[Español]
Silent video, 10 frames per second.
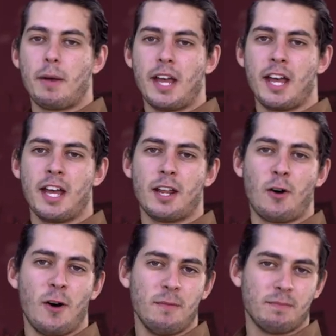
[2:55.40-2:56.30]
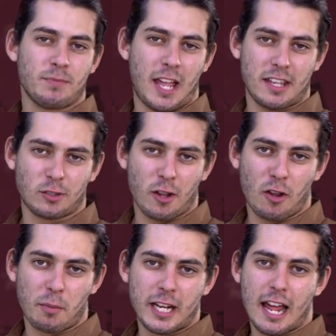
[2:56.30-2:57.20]
Pero eso de
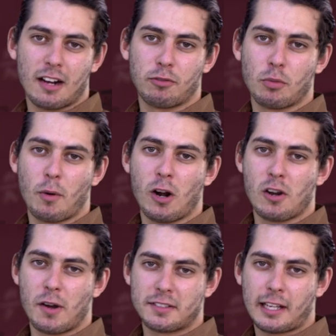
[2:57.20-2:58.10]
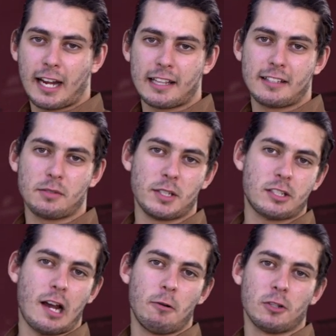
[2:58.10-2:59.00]
dominar al fútbol no es de gratis, mis
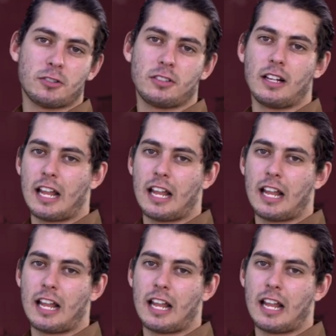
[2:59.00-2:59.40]
chavos.